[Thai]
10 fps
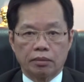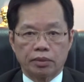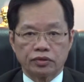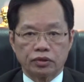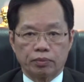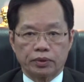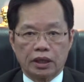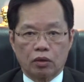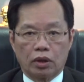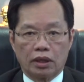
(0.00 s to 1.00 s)
ประสบแต่
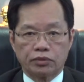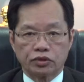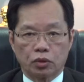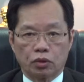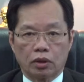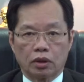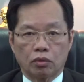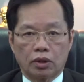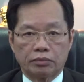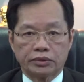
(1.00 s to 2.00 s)
ความสุข
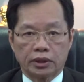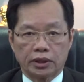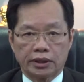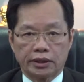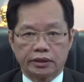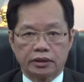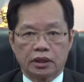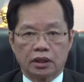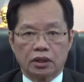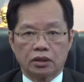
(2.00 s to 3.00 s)
ความเจริญ
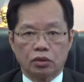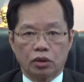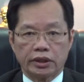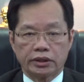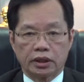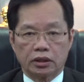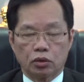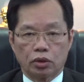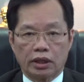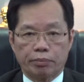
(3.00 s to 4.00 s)
ด้วยจ
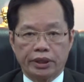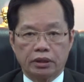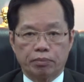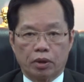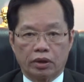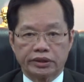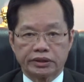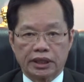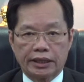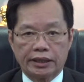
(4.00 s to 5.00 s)
ตุรพิษพร
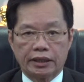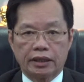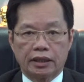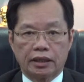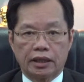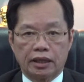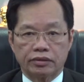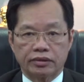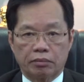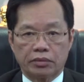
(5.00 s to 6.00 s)
ชัย และ
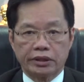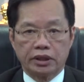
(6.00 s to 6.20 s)
สำลิ